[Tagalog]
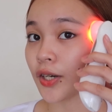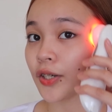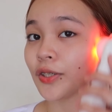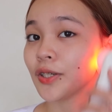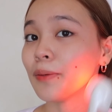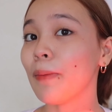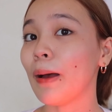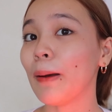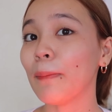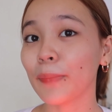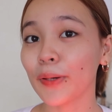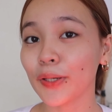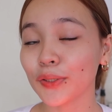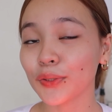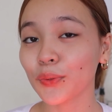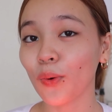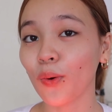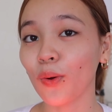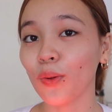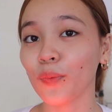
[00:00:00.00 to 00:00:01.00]
Remember
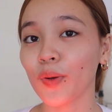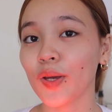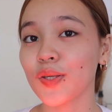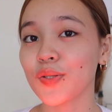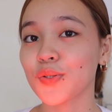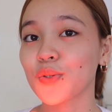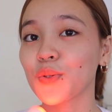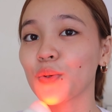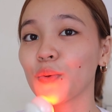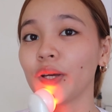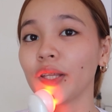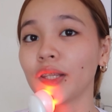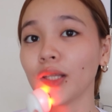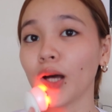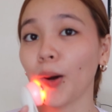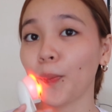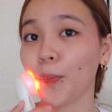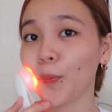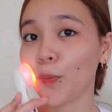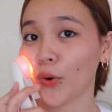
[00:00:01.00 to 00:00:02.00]
to always do it
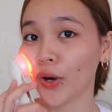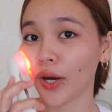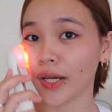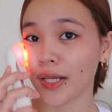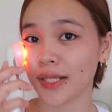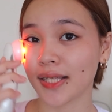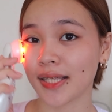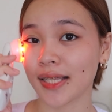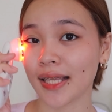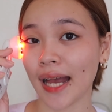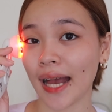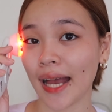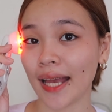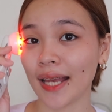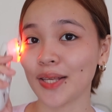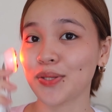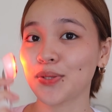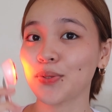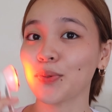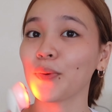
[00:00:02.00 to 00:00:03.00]
upwards,
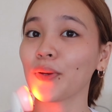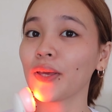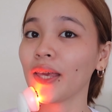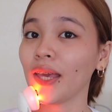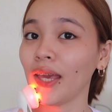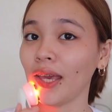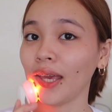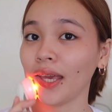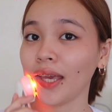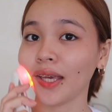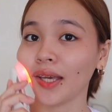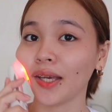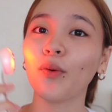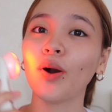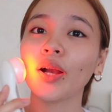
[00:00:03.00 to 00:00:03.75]
guys, okay?